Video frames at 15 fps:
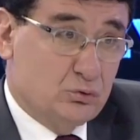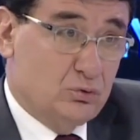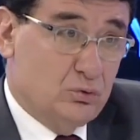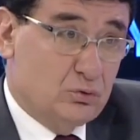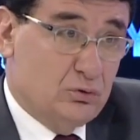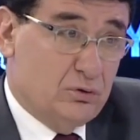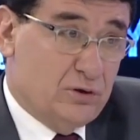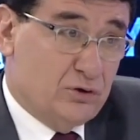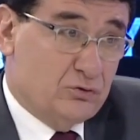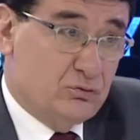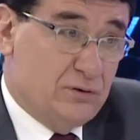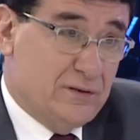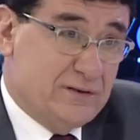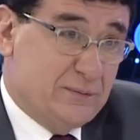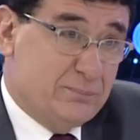çok doğru olarak
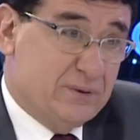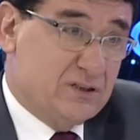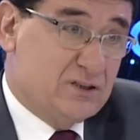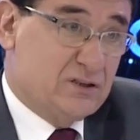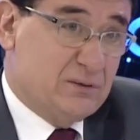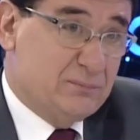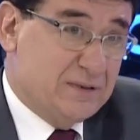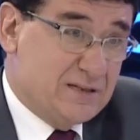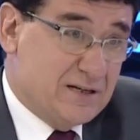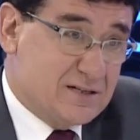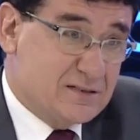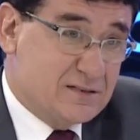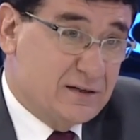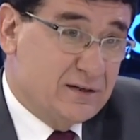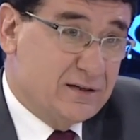söylediği pekiştirme
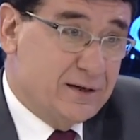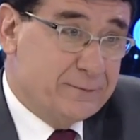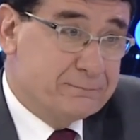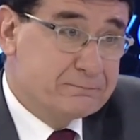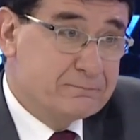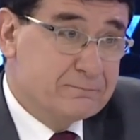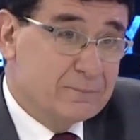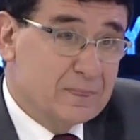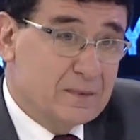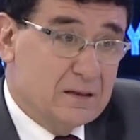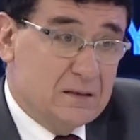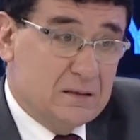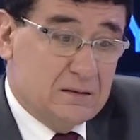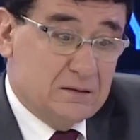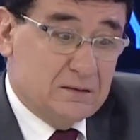derslerine
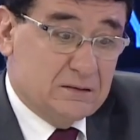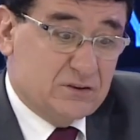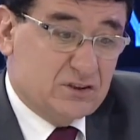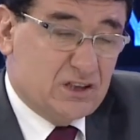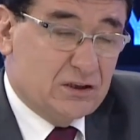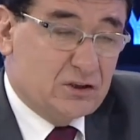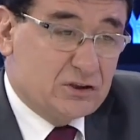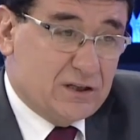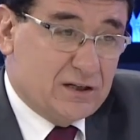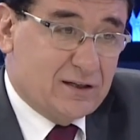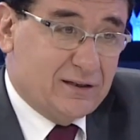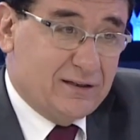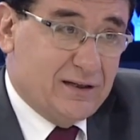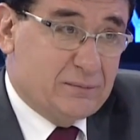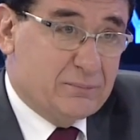e,
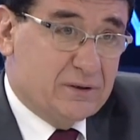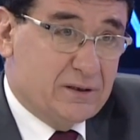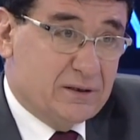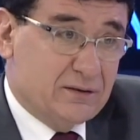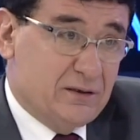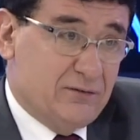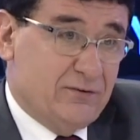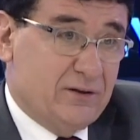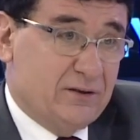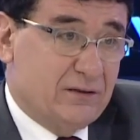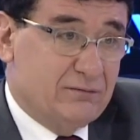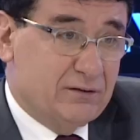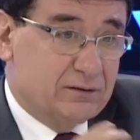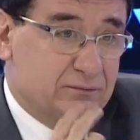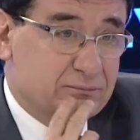çalışarak gelmelerinde
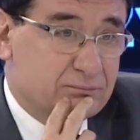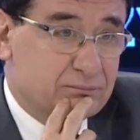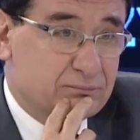fayda var.